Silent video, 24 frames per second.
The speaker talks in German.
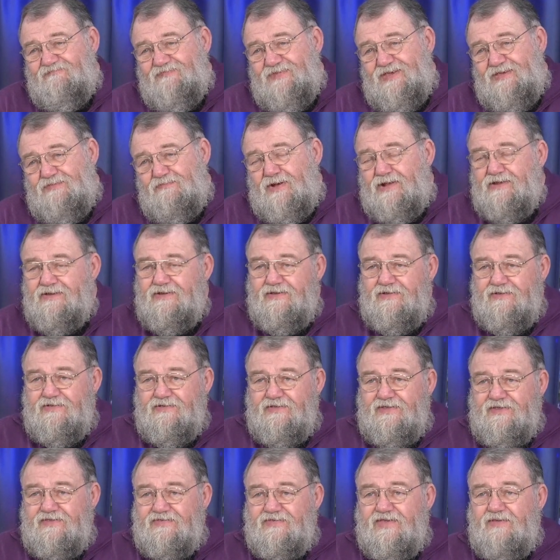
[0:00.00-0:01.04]
Ich meine,
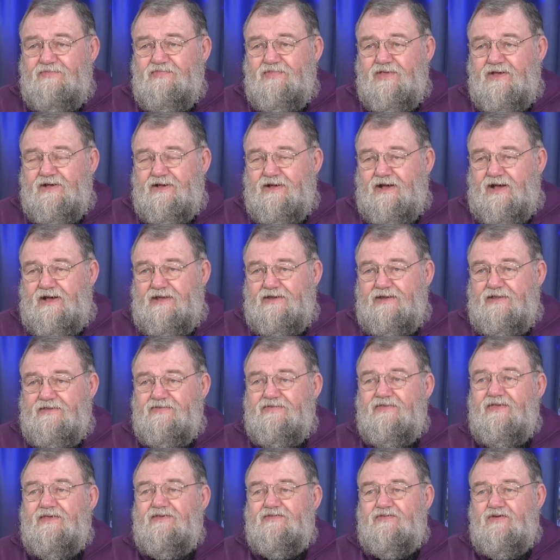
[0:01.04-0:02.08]
äh, es gibt ja eine
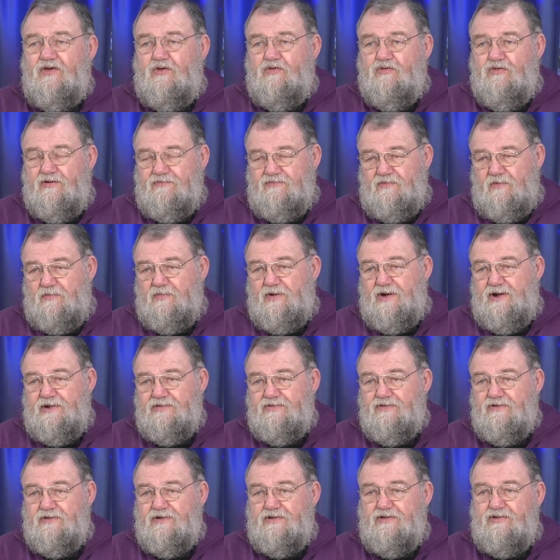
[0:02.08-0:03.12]
sehr, sehr hohe
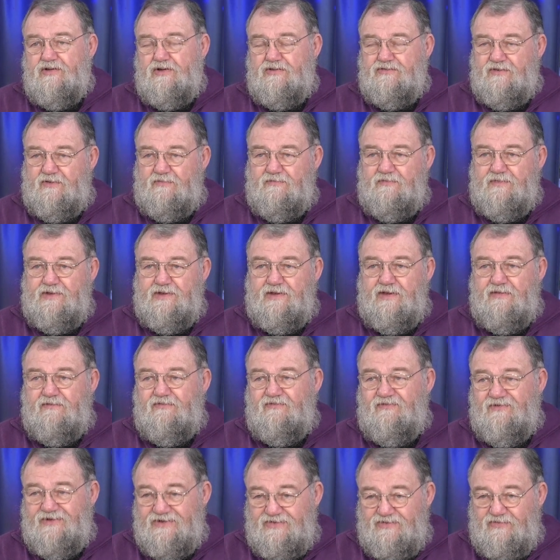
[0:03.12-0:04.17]
Verbreitung in Deutschland mit der
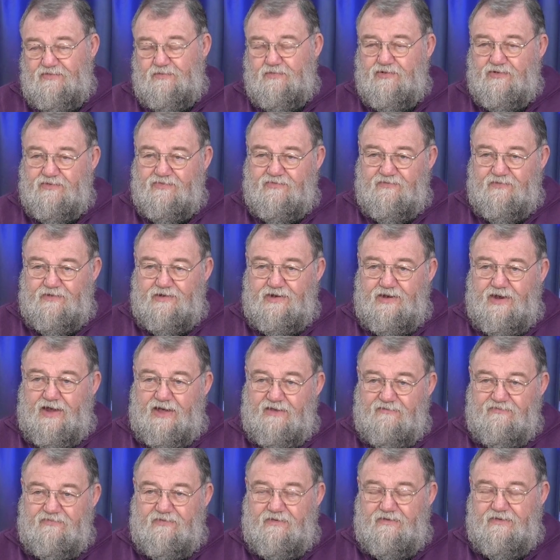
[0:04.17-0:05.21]
Fritzbox von
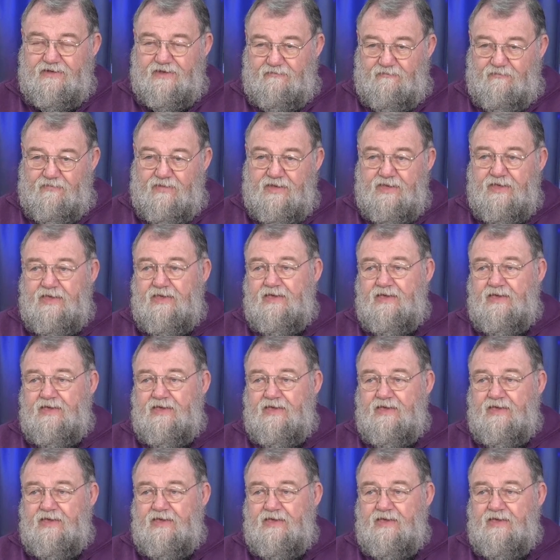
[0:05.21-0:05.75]
AVM.